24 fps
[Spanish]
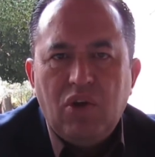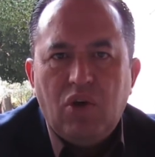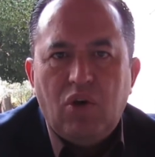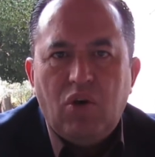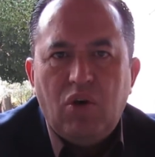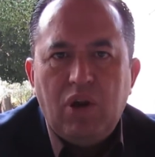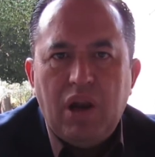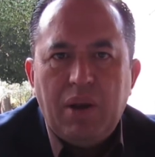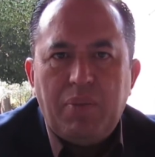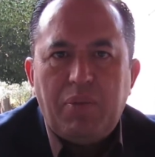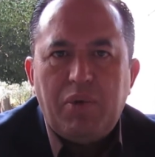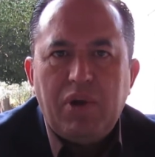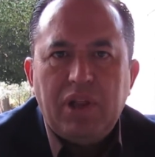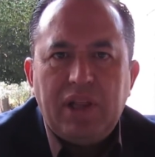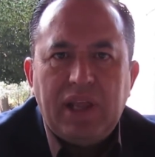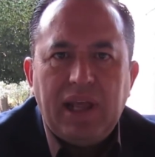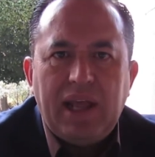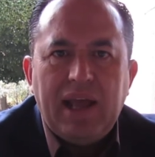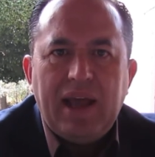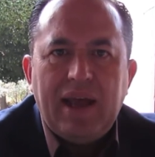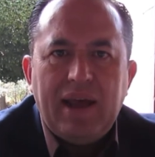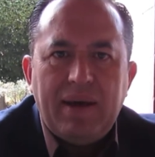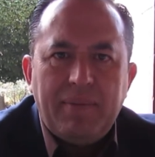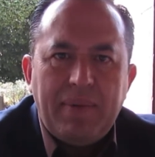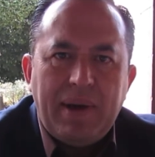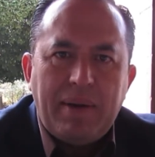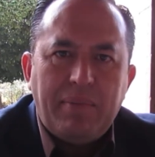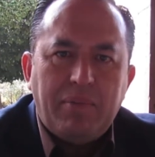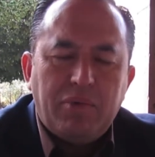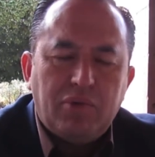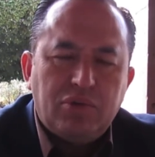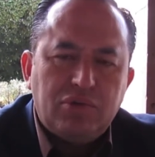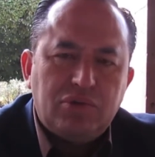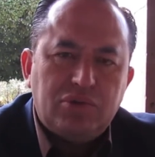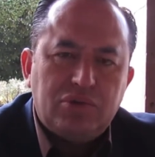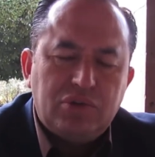Hoy la política
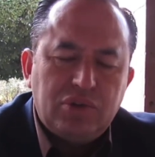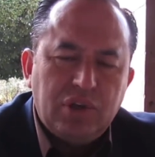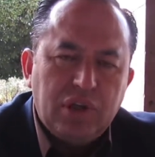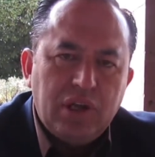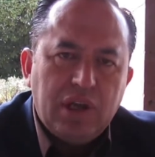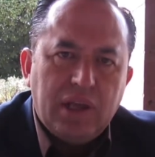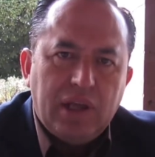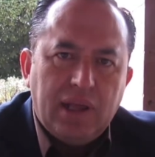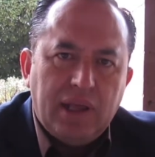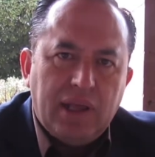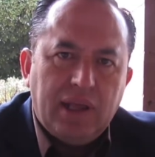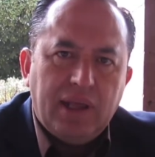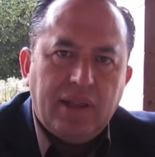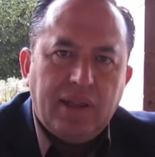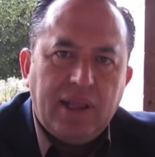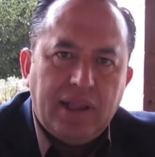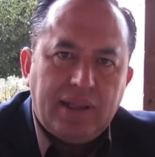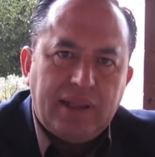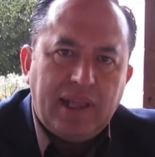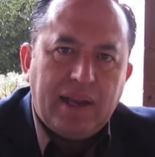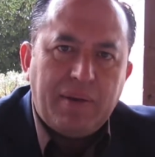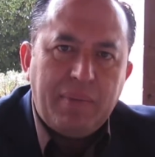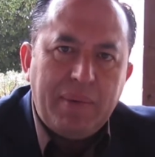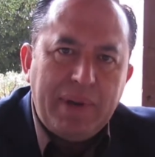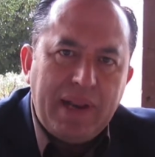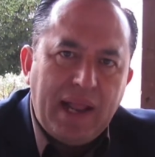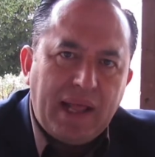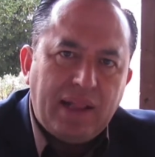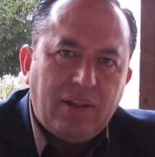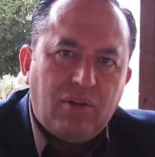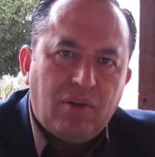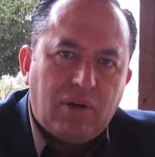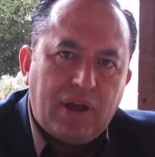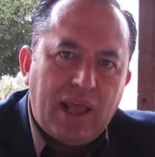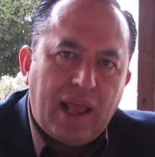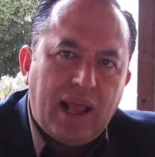vamos eh,
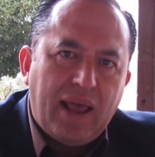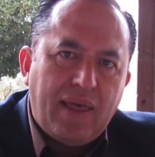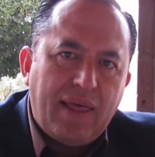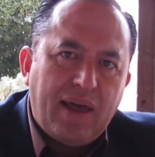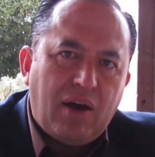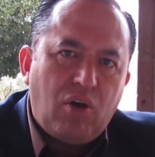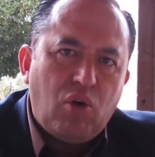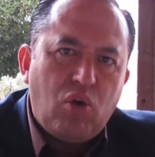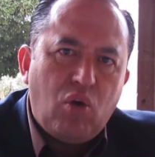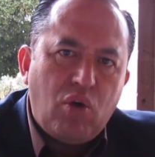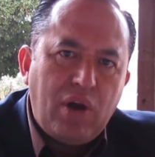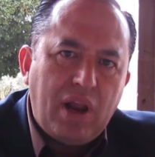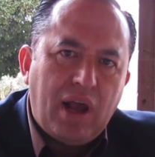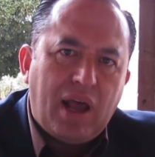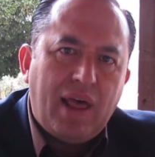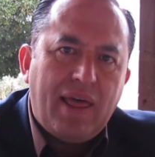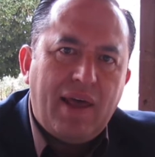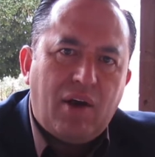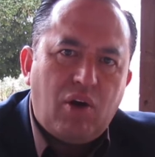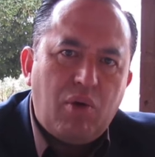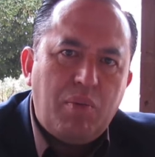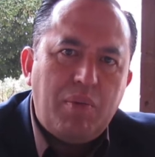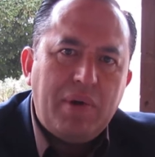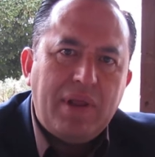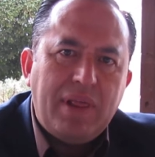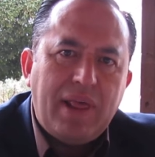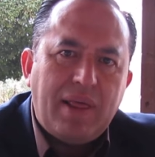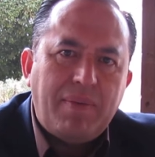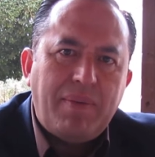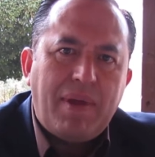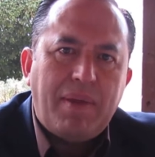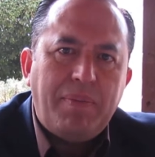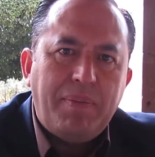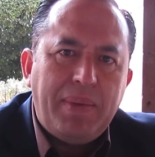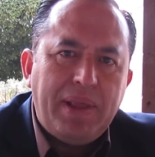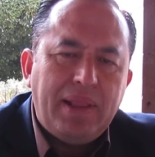determinando que cada colonia, cada comunidad
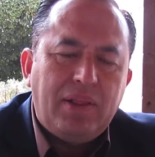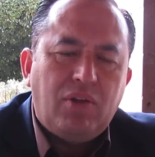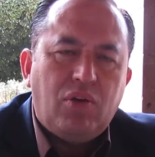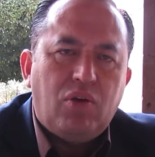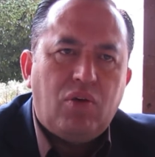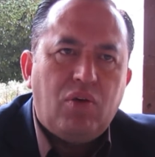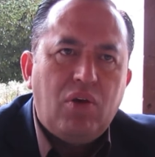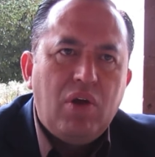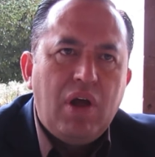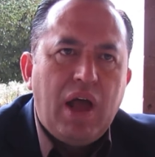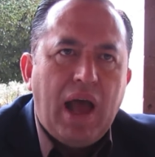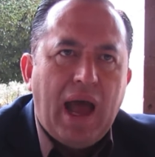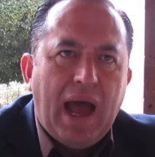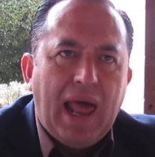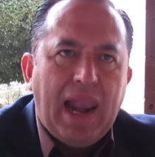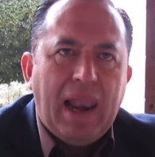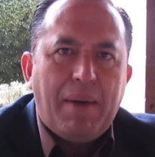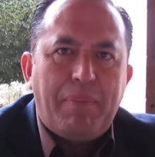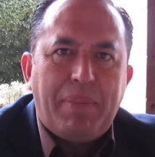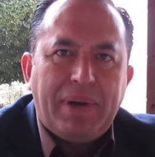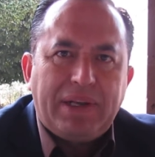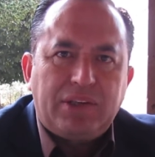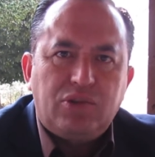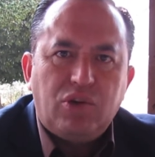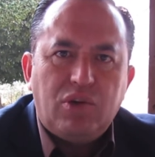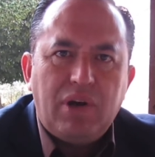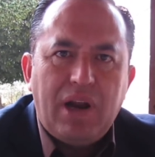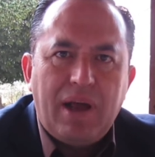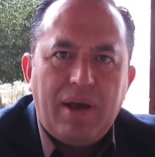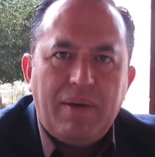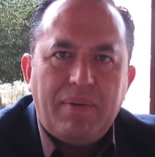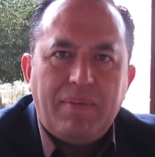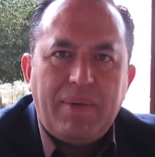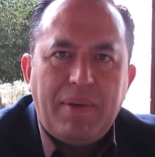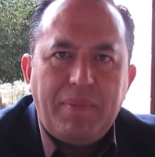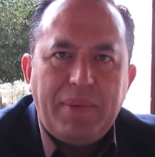van viendo a la
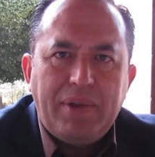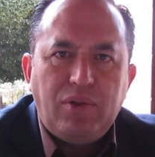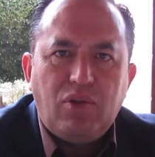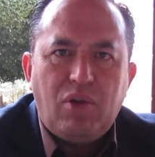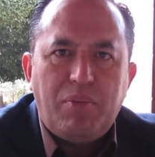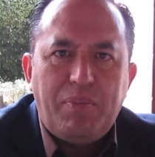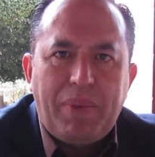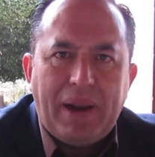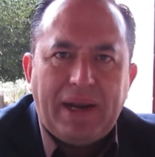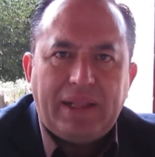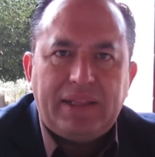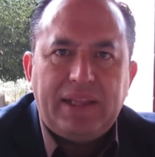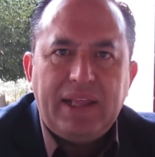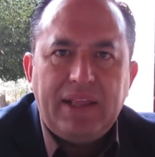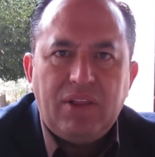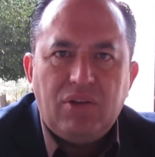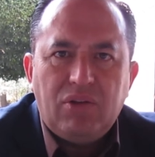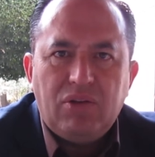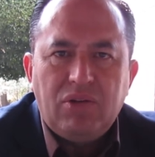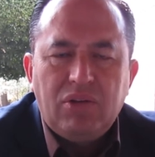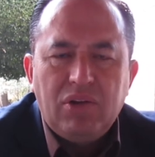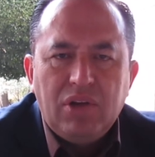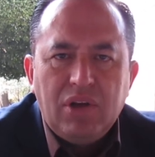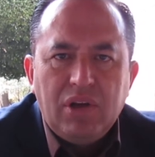persona, van viendo el partido.